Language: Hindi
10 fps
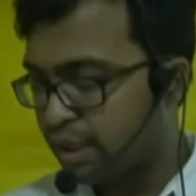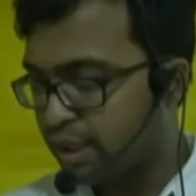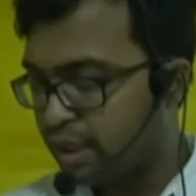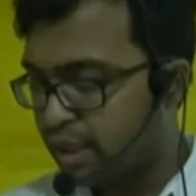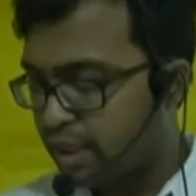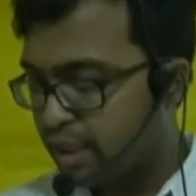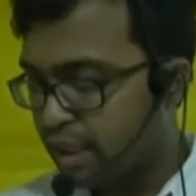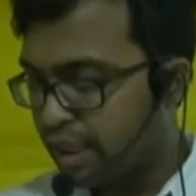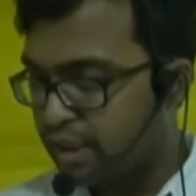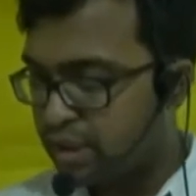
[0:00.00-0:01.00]
हैं
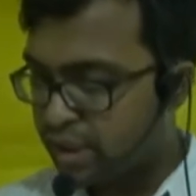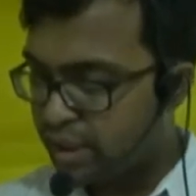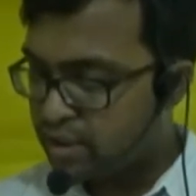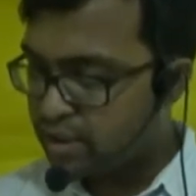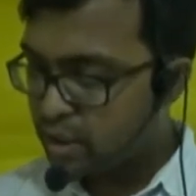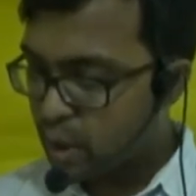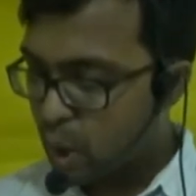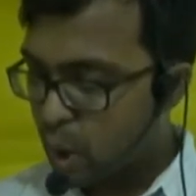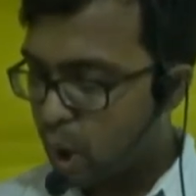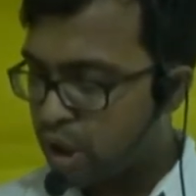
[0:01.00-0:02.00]
इंटरेस्ट
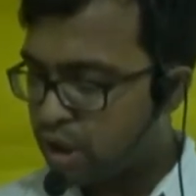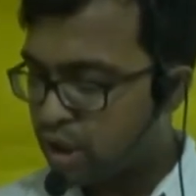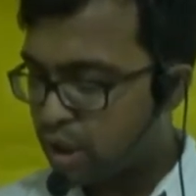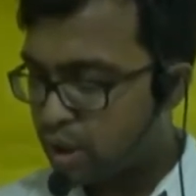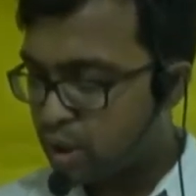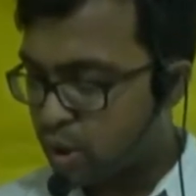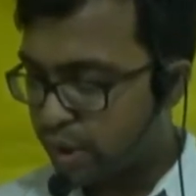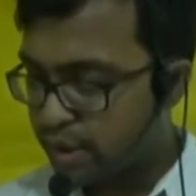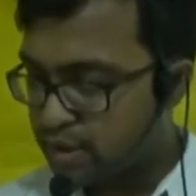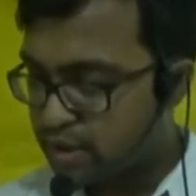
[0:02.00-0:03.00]
ऑन
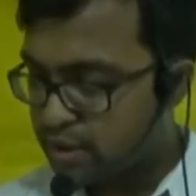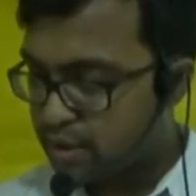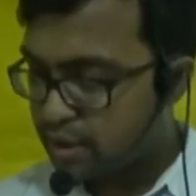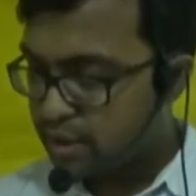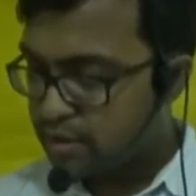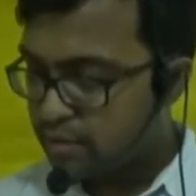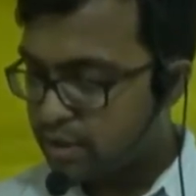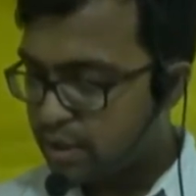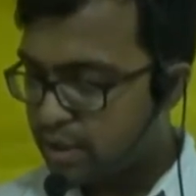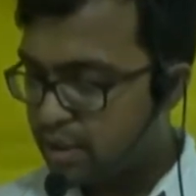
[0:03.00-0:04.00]
ड्रॉइंग्स
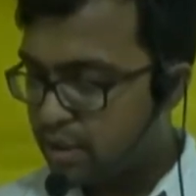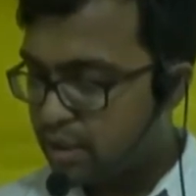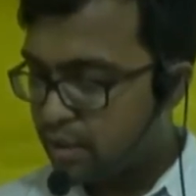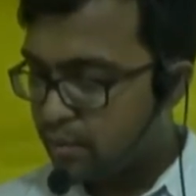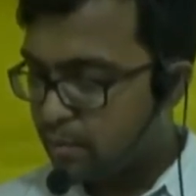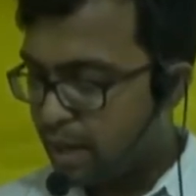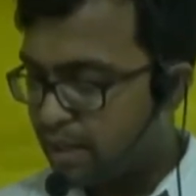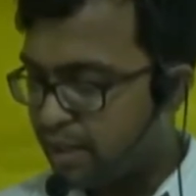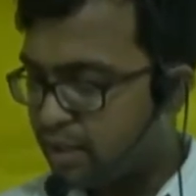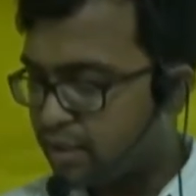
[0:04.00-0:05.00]
समझा ना
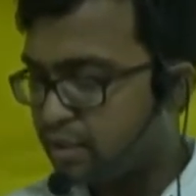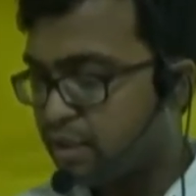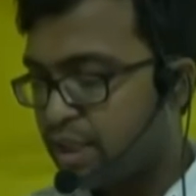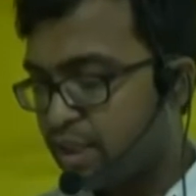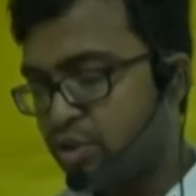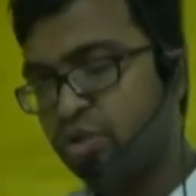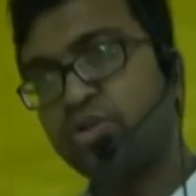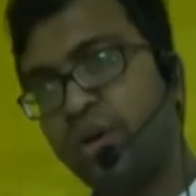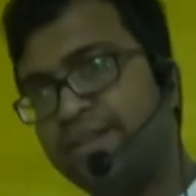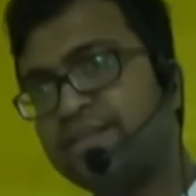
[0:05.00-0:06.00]
मालिक जो
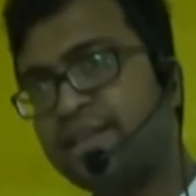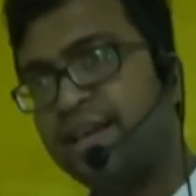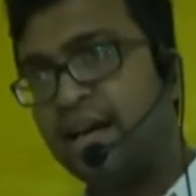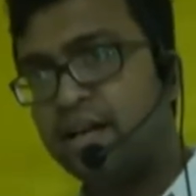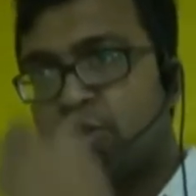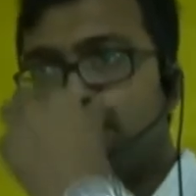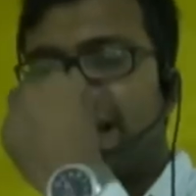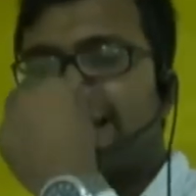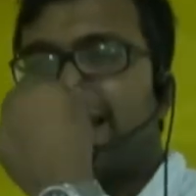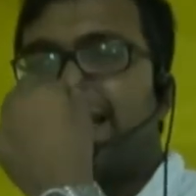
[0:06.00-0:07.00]
ड्रॉइंग्स किया जो
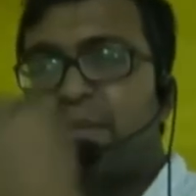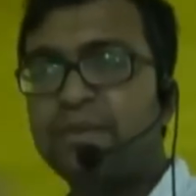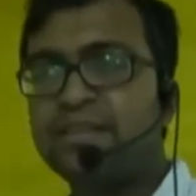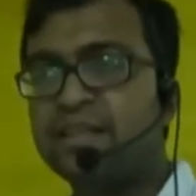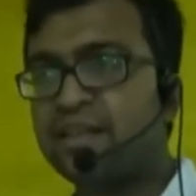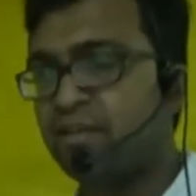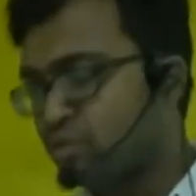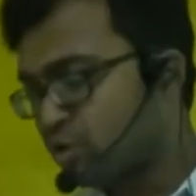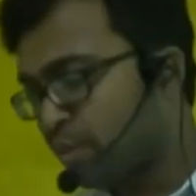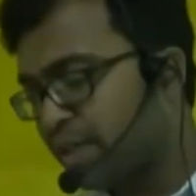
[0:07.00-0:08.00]
पैसा लिया बिजनेस से
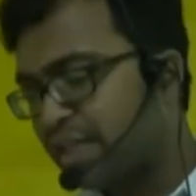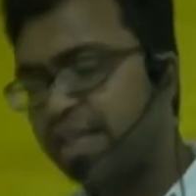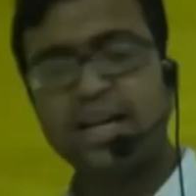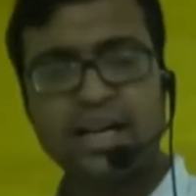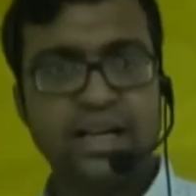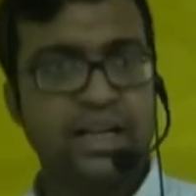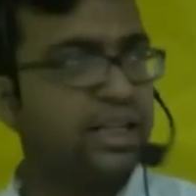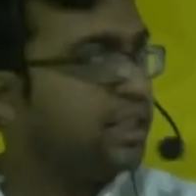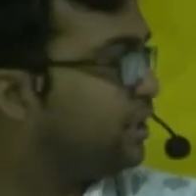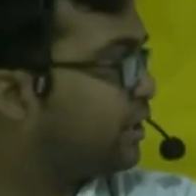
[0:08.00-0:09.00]
उसके ऊपर क्या देगा
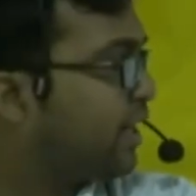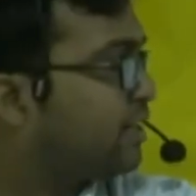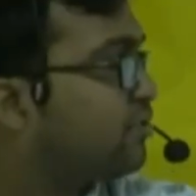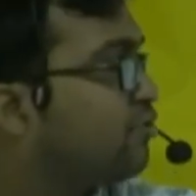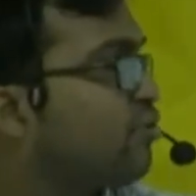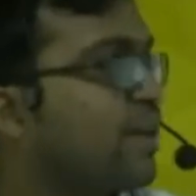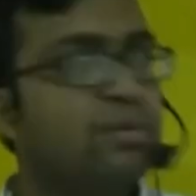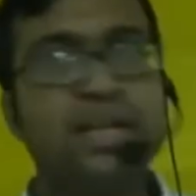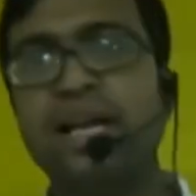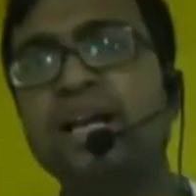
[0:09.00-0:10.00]
इंटरेस्ट उसको क्या
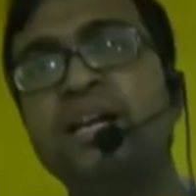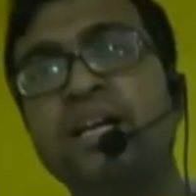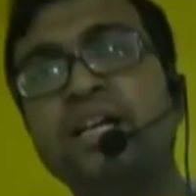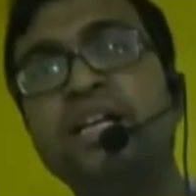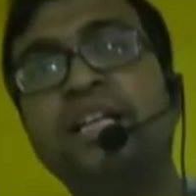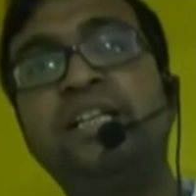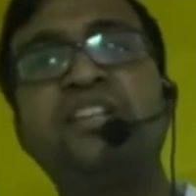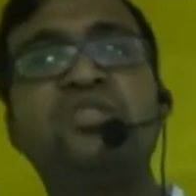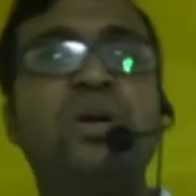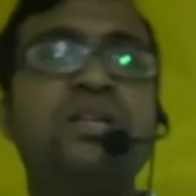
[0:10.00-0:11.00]
बोलेंगे
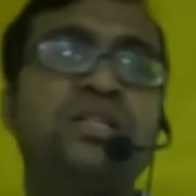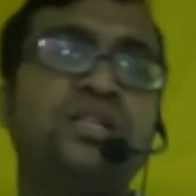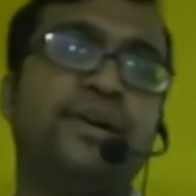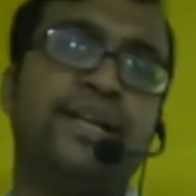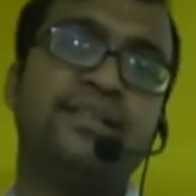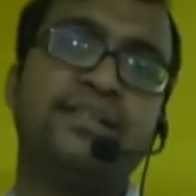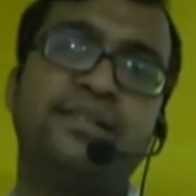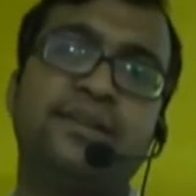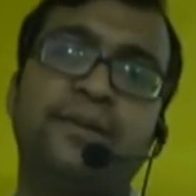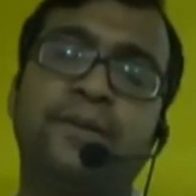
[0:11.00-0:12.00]
इंटरेस्ट ऑन ड्रॉइंग्स
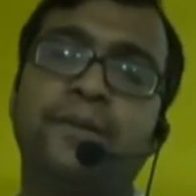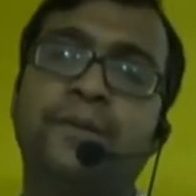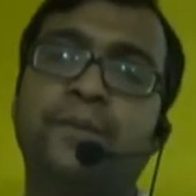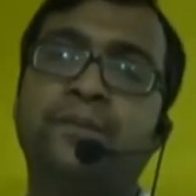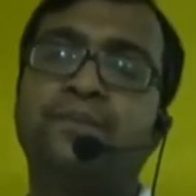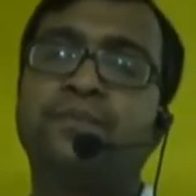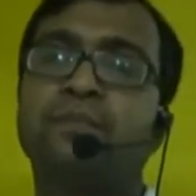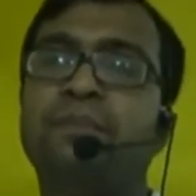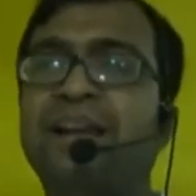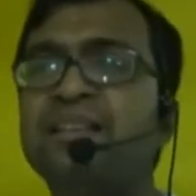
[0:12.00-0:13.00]

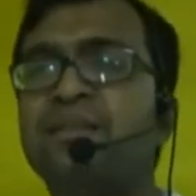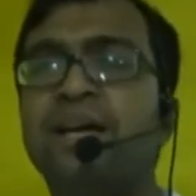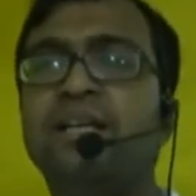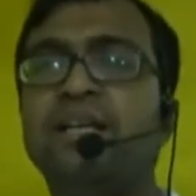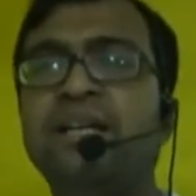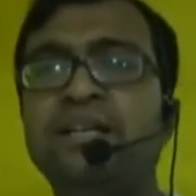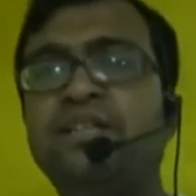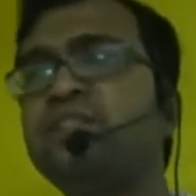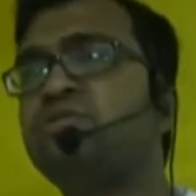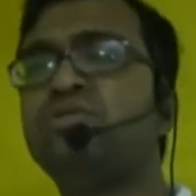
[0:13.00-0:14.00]
पहला सवाल
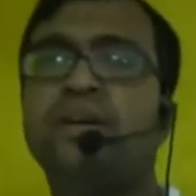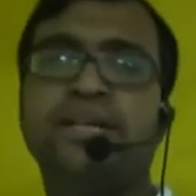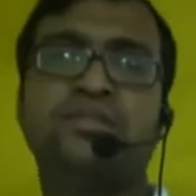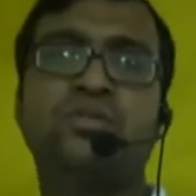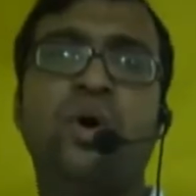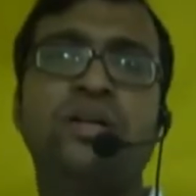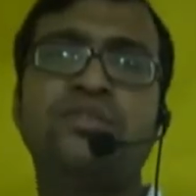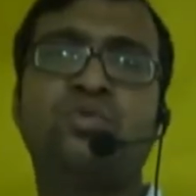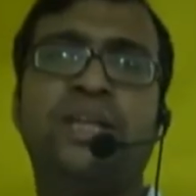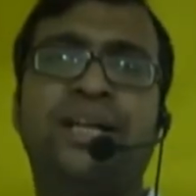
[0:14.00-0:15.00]
इंटरेस्ट ऑन ड्रॉइंग्स कौन
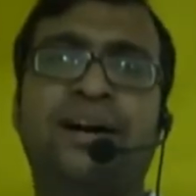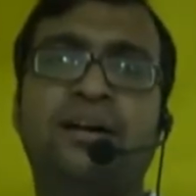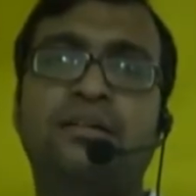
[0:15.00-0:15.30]
किसको देगा